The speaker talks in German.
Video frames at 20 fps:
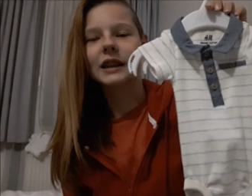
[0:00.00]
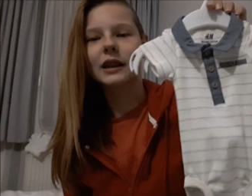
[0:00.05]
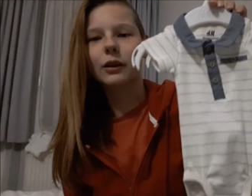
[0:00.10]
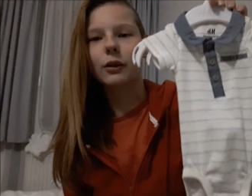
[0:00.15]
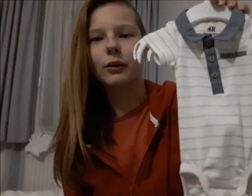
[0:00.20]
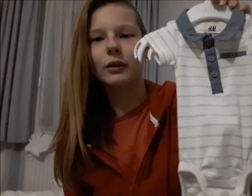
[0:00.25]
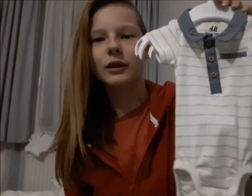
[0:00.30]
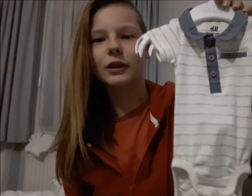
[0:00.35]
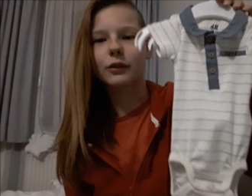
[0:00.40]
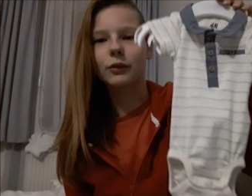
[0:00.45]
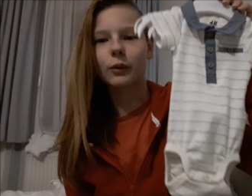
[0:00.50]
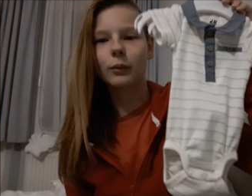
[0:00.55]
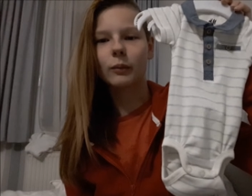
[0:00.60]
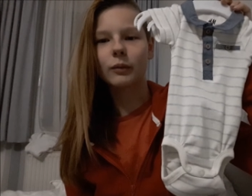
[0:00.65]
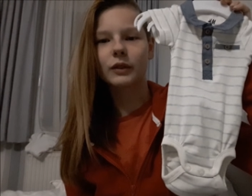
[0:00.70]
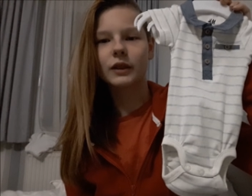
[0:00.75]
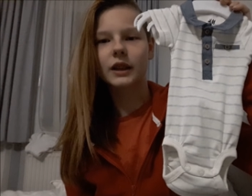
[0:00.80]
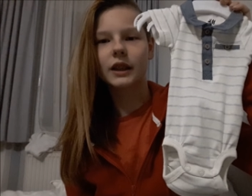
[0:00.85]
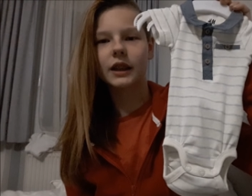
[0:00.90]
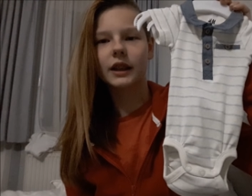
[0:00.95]
Der ist in Größe
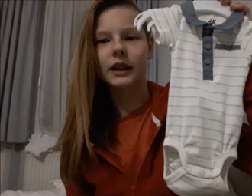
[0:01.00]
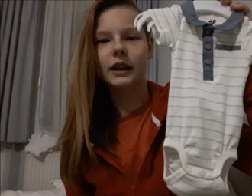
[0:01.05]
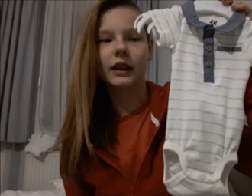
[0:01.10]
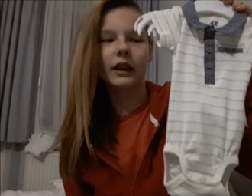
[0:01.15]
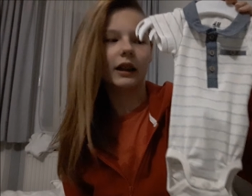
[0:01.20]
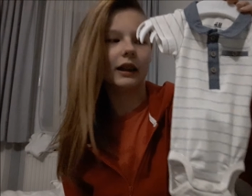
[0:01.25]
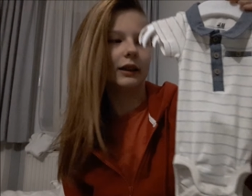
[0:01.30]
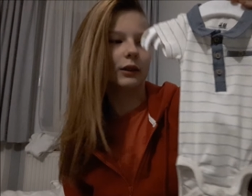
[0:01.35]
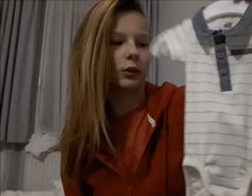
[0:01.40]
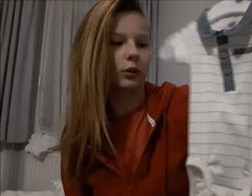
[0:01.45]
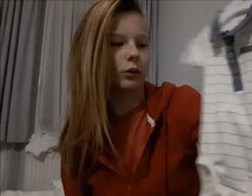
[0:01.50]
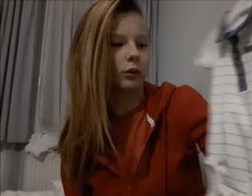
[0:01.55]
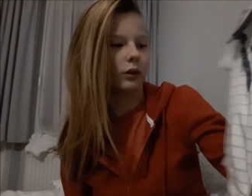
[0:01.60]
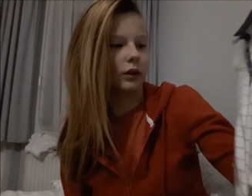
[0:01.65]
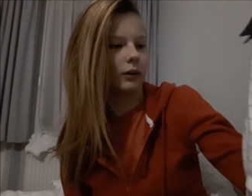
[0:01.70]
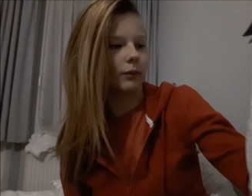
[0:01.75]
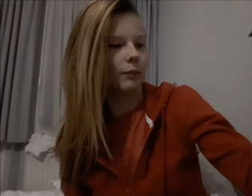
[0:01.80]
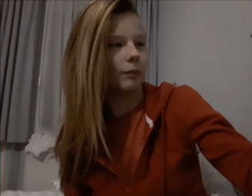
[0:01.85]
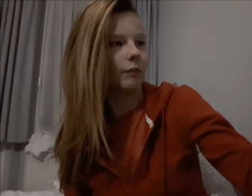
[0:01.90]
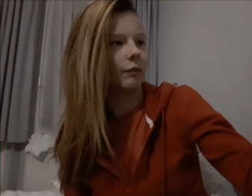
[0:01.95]
50, also
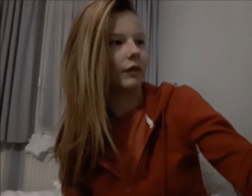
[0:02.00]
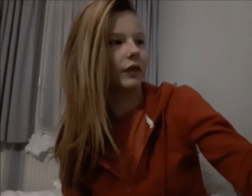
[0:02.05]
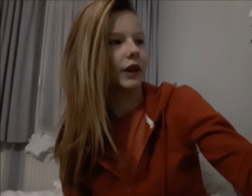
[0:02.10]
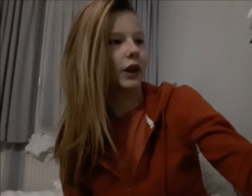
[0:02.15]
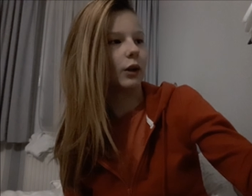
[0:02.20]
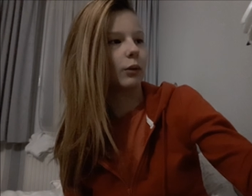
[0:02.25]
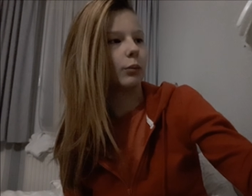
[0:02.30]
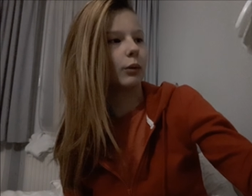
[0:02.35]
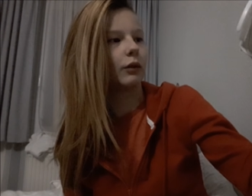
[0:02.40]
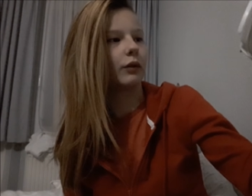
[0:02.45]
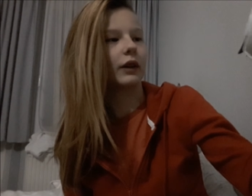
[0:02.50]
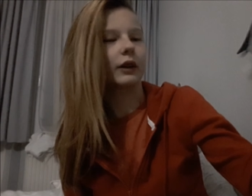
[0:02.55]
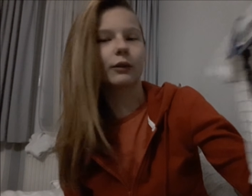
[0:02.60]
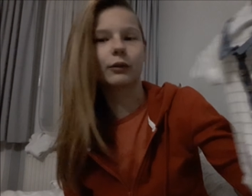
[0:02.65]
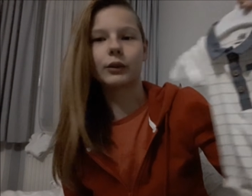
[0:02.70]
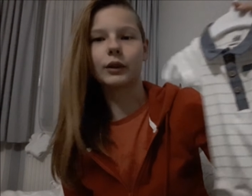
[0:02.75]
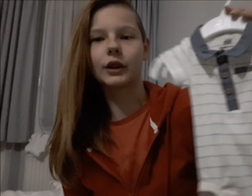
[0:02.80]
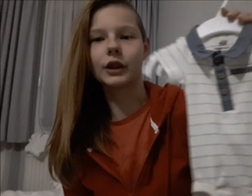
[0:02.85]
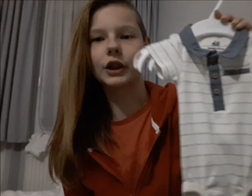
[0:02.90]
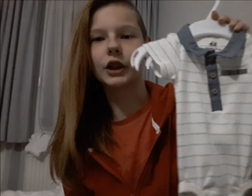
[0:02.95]
ähm, ja,
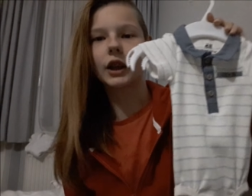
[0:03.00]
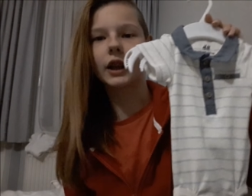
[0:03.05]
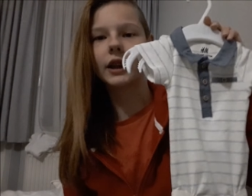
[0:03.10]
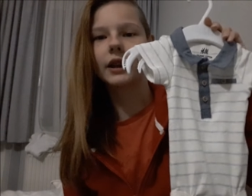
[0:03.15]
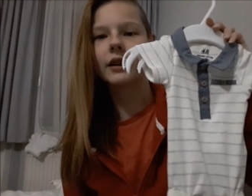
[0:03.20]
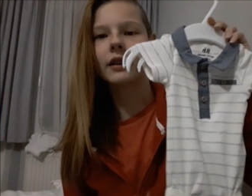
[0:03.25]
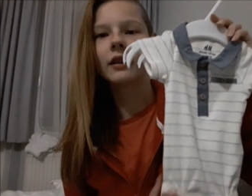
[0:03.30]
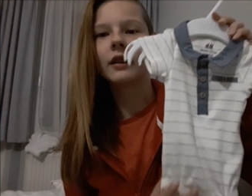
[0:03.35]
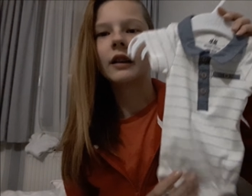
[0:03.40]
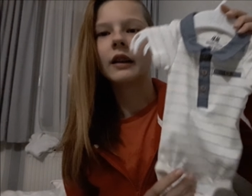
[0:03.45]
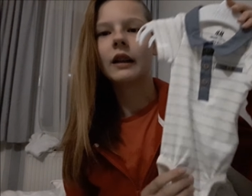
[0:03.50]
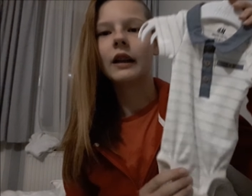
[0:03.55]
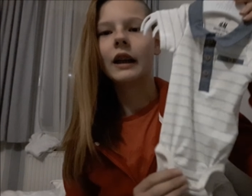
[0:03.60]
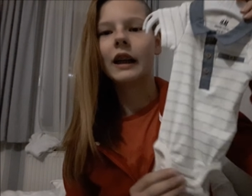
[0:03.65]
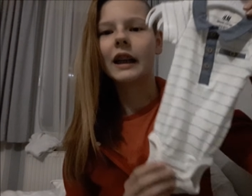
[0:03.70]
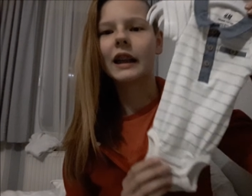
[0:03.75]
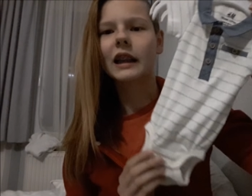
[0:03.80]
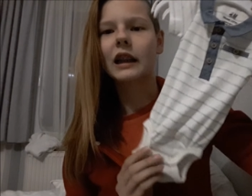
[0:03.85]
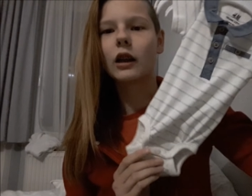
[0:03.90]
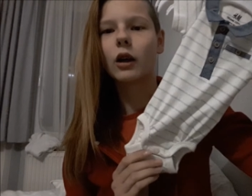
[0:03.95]
perfekt für den Jaden.
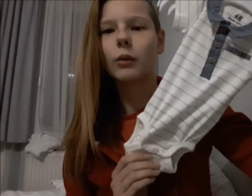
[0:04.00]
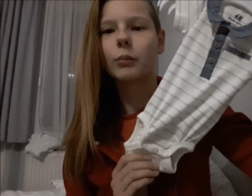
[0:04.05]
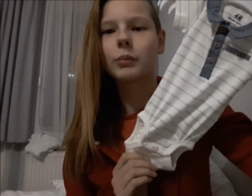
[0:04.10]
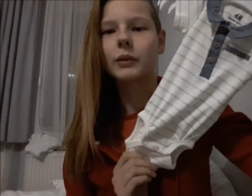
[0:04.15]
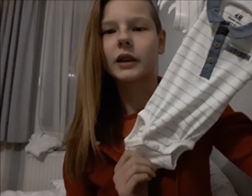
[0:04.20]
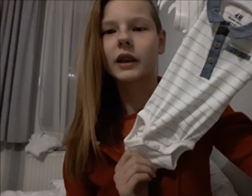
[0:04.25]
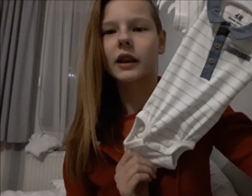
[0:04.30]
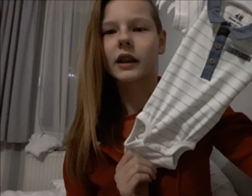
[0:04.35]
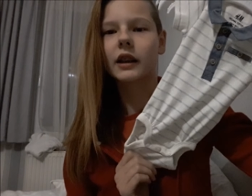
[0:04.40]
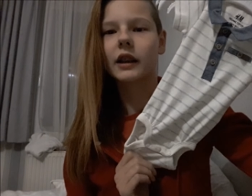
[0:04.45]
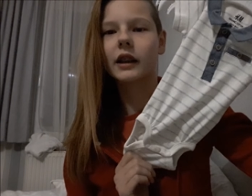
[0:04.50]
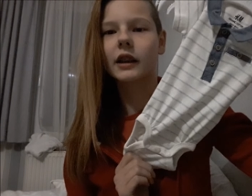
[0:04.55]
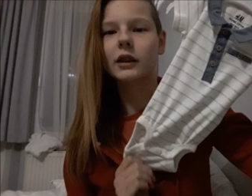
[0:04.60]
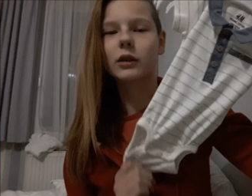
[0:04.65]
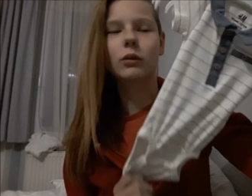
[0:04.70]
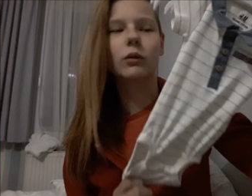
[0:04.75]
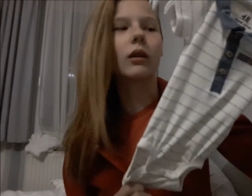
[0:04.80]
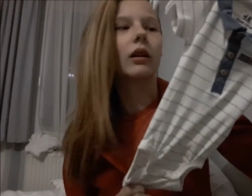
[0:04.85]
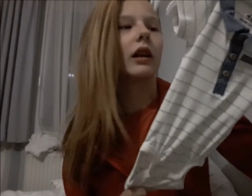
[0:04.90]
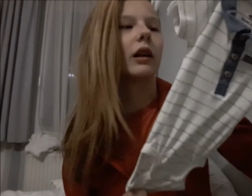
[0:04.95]
Ich glaube, da kriege
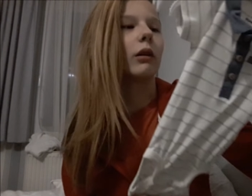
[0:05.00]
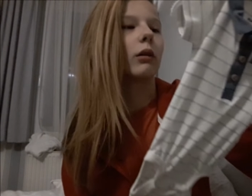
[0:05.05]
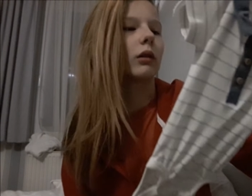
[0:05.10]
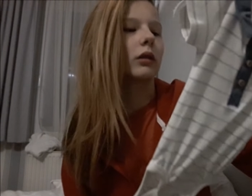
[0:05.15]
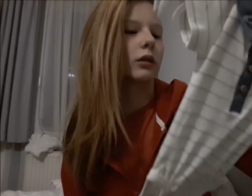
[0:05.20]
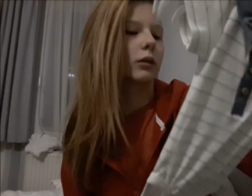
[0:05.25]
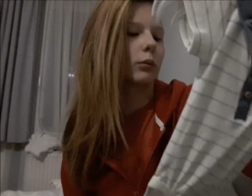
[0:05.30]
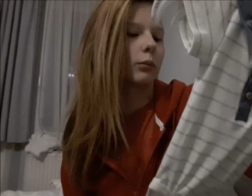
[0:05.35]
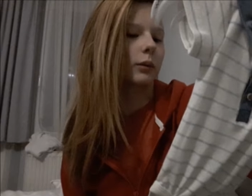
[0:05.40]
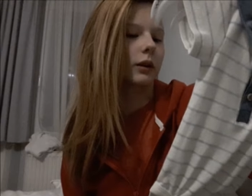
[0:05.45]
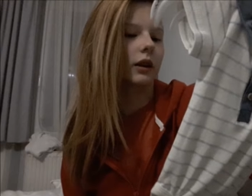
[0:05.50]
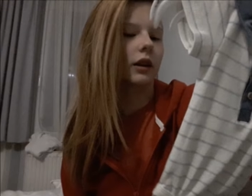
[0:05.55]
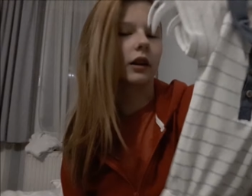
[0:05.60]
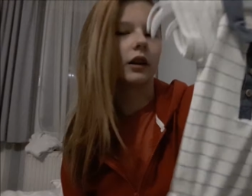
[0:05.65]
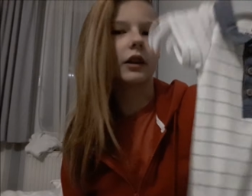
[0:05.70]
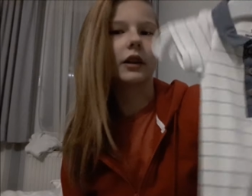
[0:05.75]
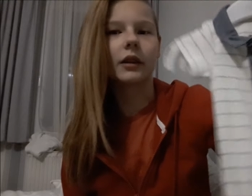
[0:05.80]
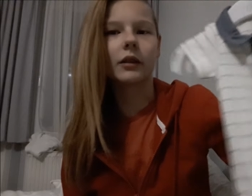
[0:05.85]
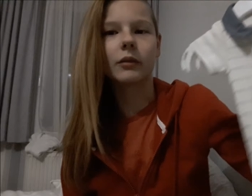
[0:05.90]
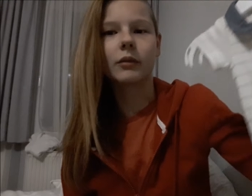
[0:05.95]
ich sogar Lennox noch mit
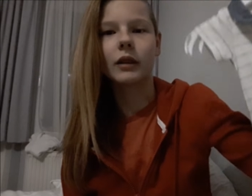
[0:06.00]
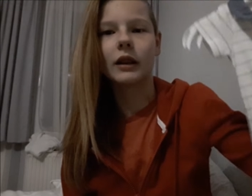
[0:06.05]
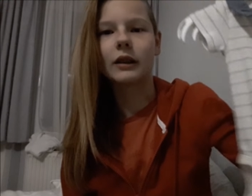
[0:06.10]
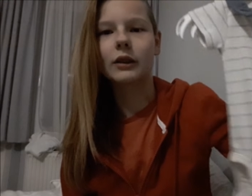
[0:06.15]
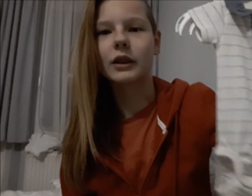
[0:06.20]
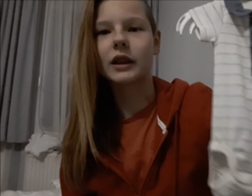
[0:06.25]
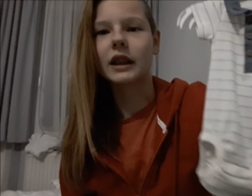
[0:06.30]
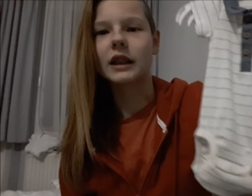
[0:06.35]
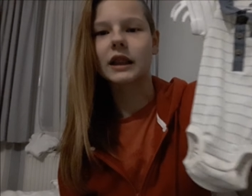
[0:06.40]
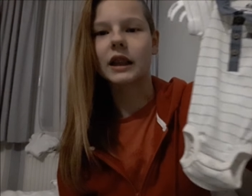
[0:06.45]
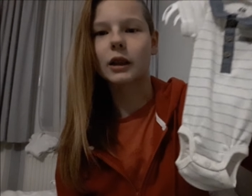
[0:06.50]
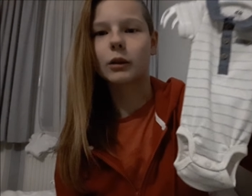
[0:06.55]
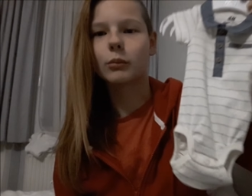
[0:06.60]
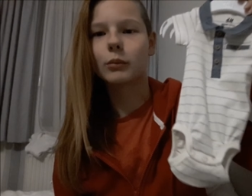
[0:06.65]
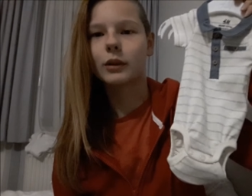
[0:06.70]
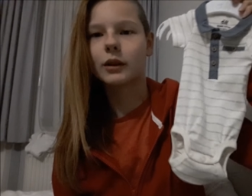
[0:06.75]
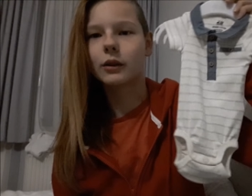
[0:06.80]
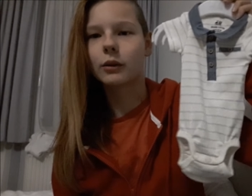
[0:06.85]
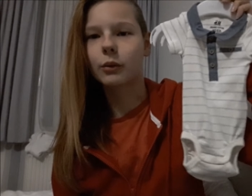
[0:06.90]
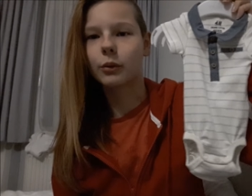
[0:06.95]
rein. Also der ist echt
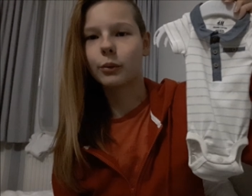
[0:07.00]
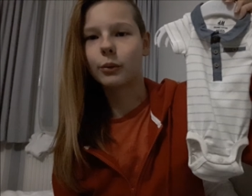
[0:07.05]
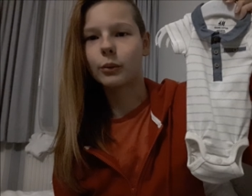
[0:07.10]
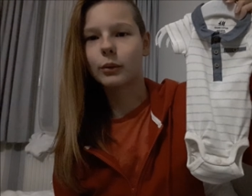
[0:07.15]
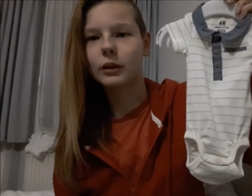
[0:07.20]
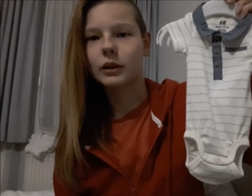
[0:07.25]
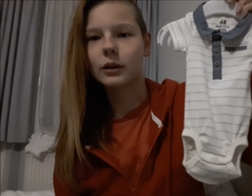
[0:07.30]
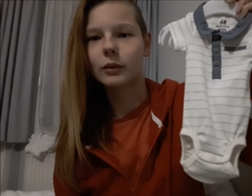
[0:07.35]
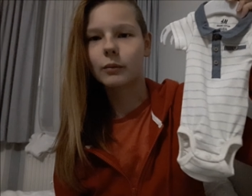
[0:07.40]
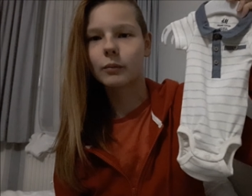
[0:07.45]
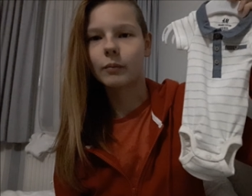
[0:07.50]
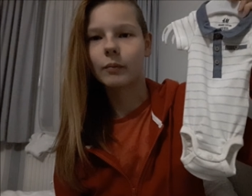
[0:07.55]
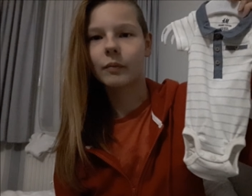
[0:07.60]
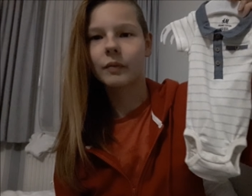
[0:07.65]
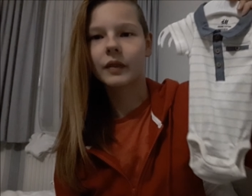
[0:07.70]
ein bisschen groß.